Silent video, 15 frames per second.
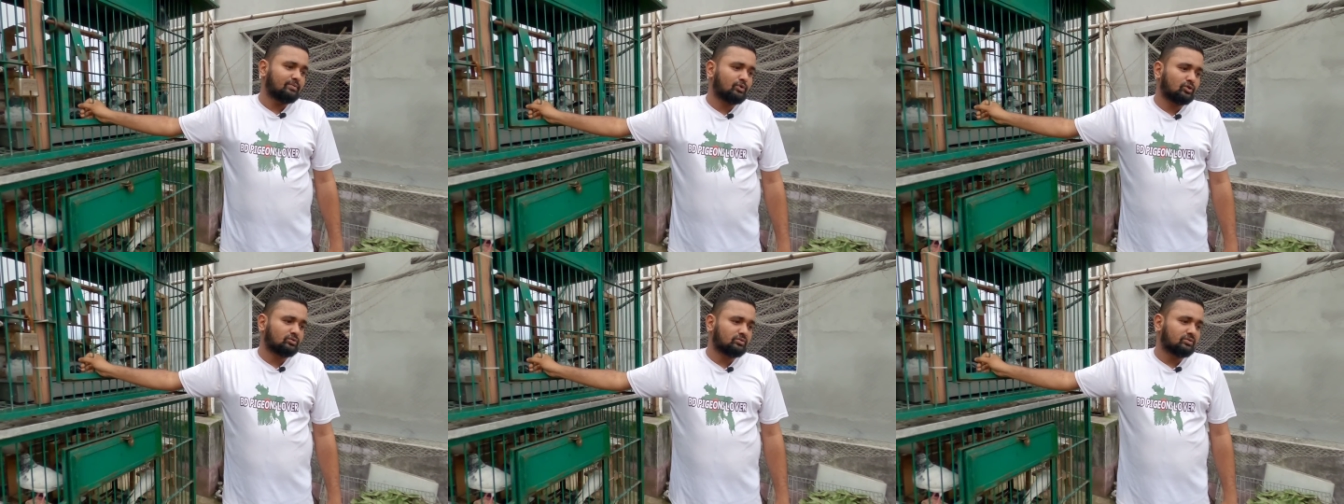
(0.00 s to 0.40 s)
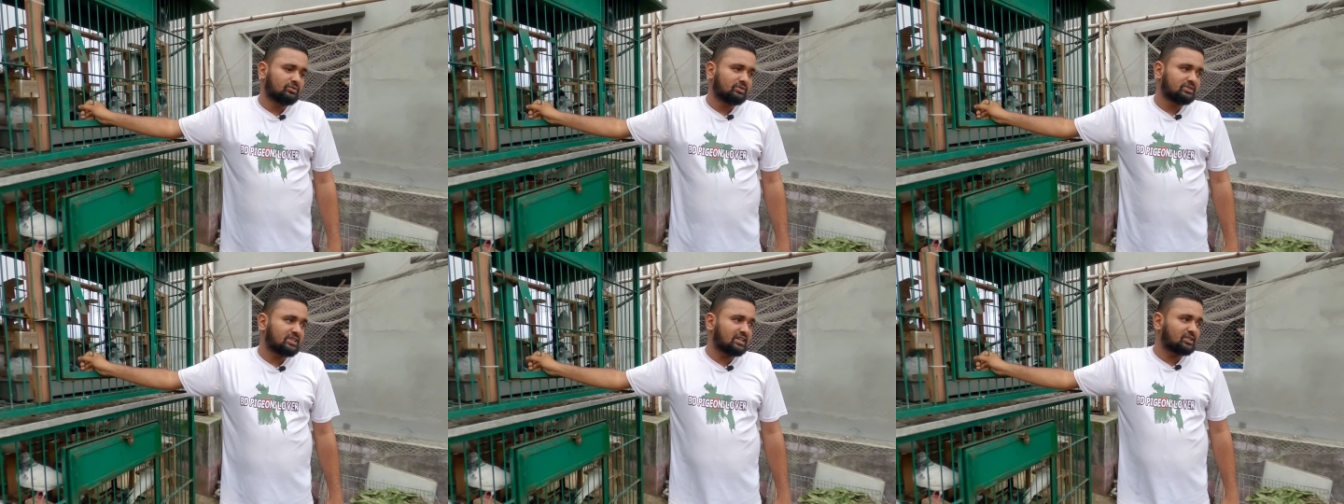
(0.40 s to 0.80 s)
এবং
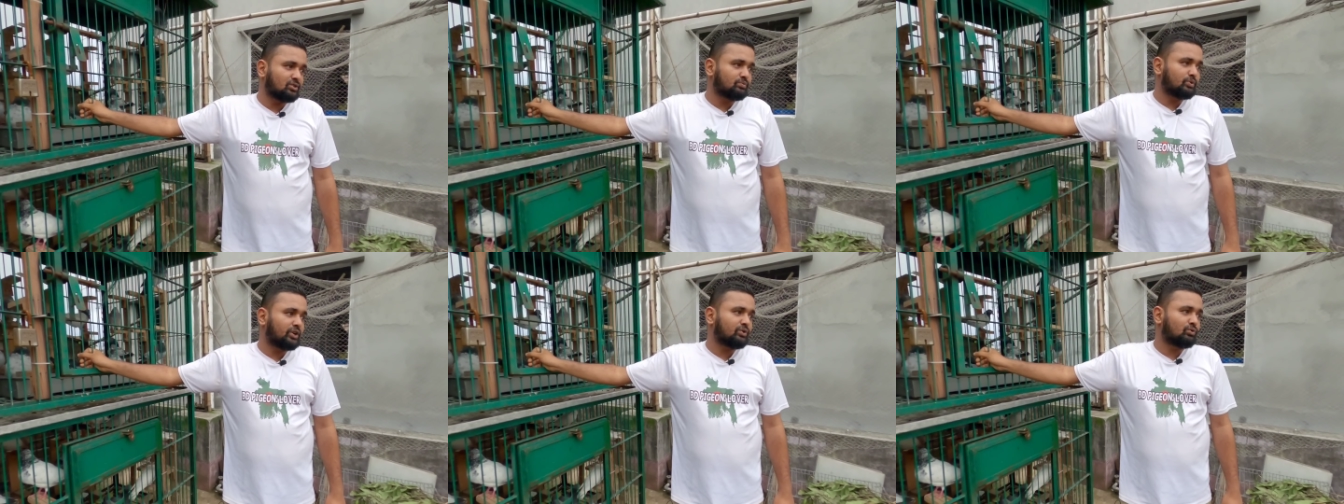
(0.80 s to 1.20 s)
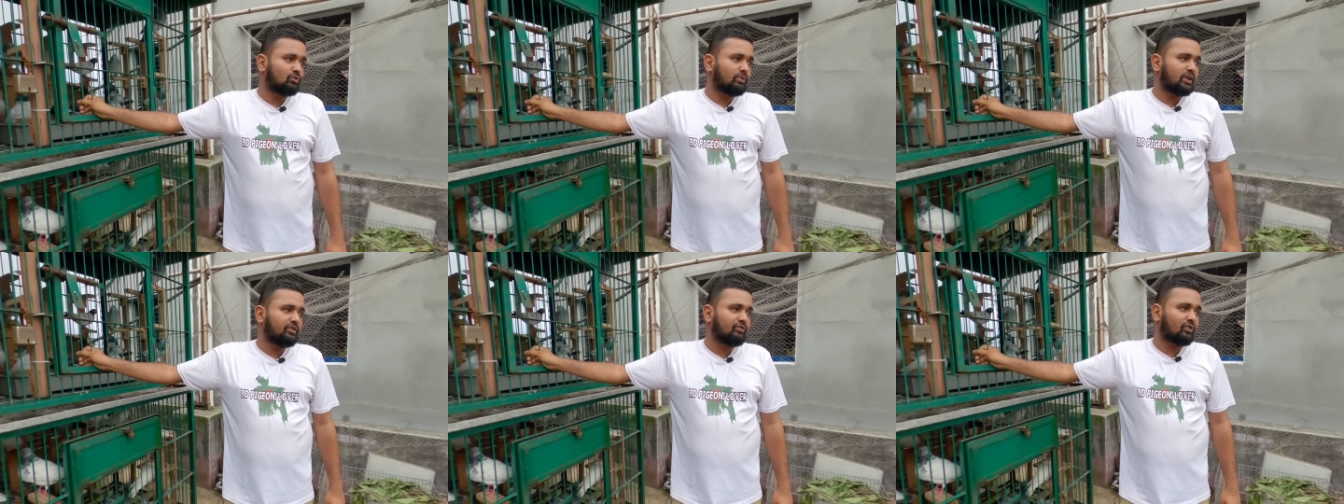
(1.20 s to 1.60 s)
যাদের উপরে
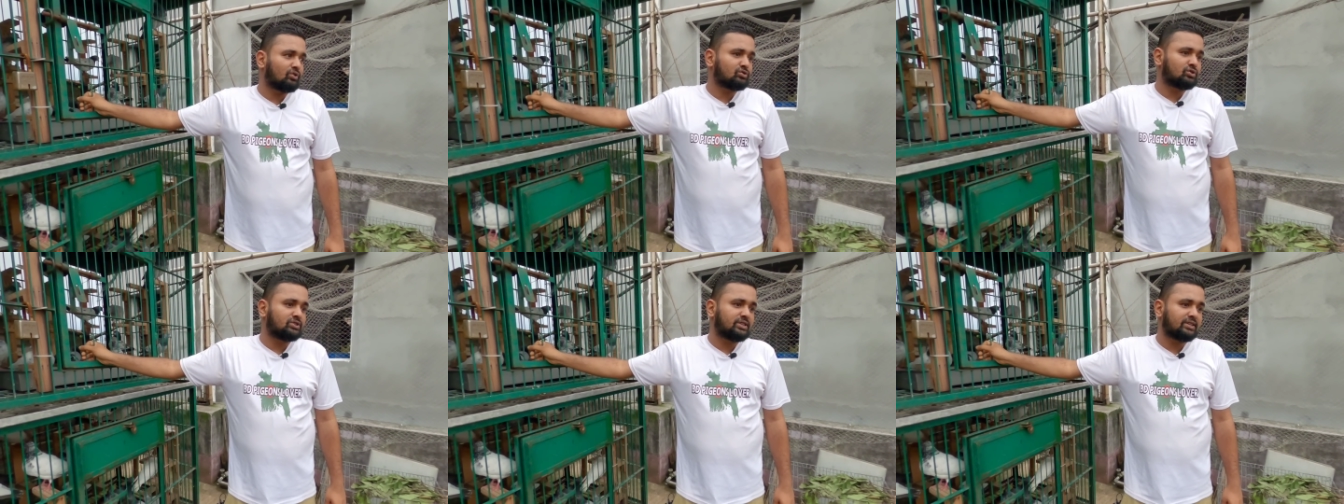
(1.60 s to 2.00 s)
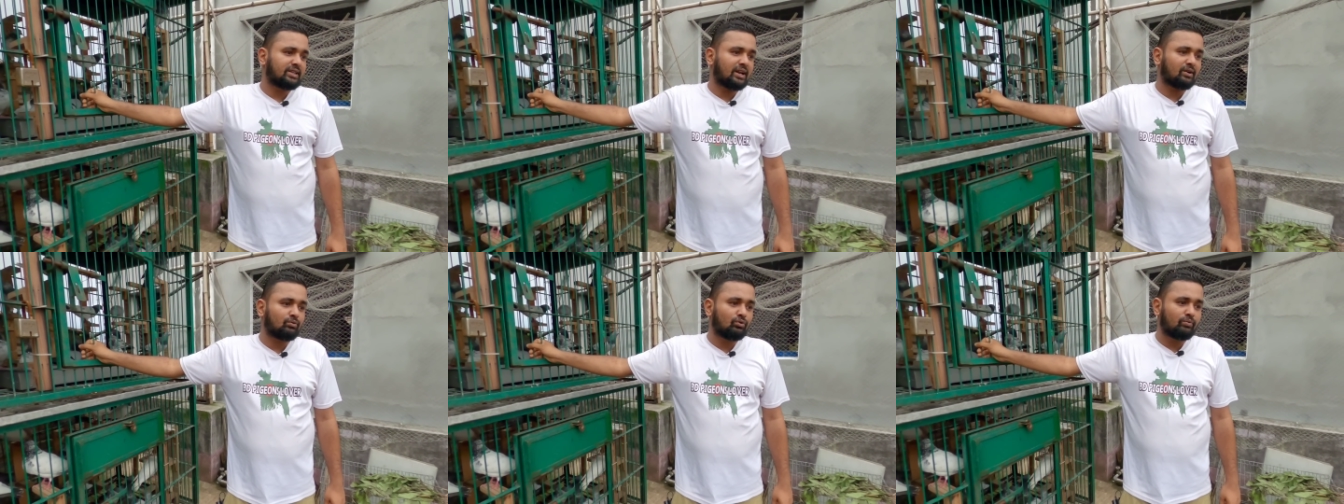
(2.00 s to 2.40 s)
কুরবানি ফরজ হয়েছে
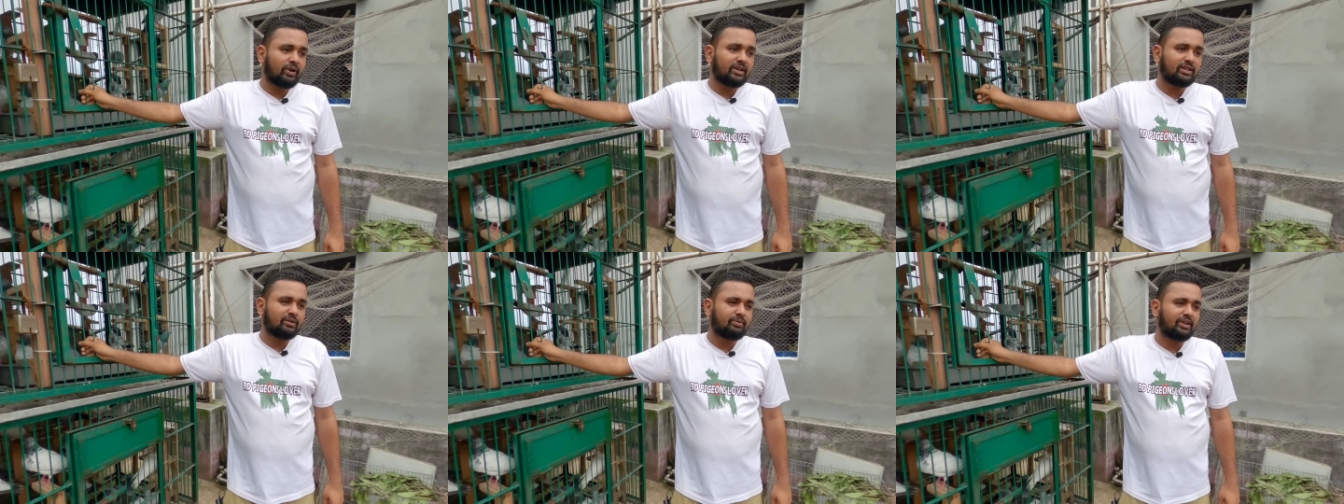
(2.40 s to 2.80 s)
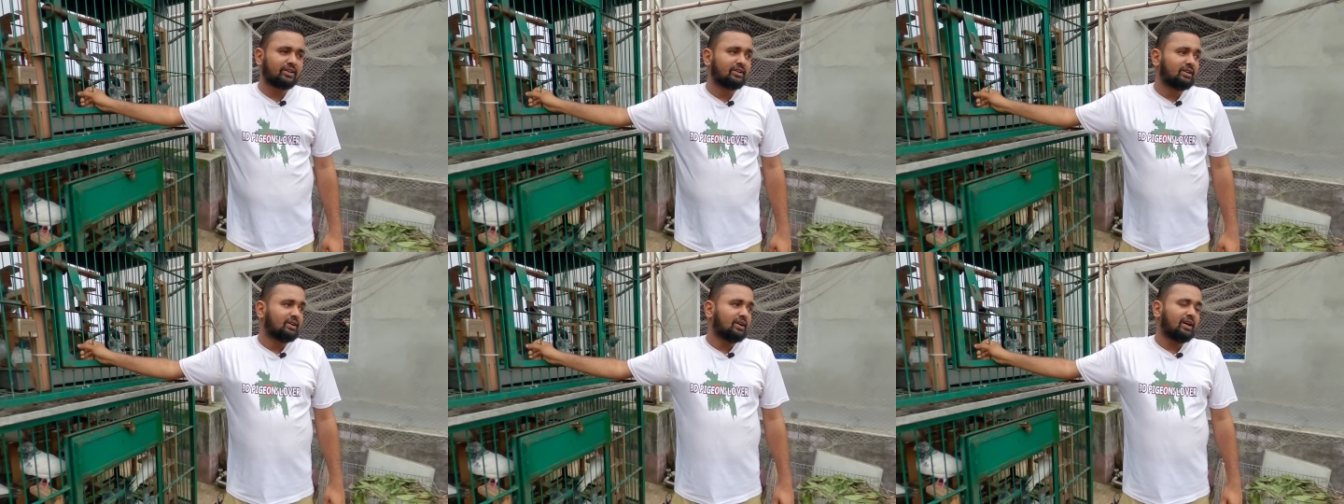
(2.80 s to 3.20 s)
তারা কুরবানি দিবেন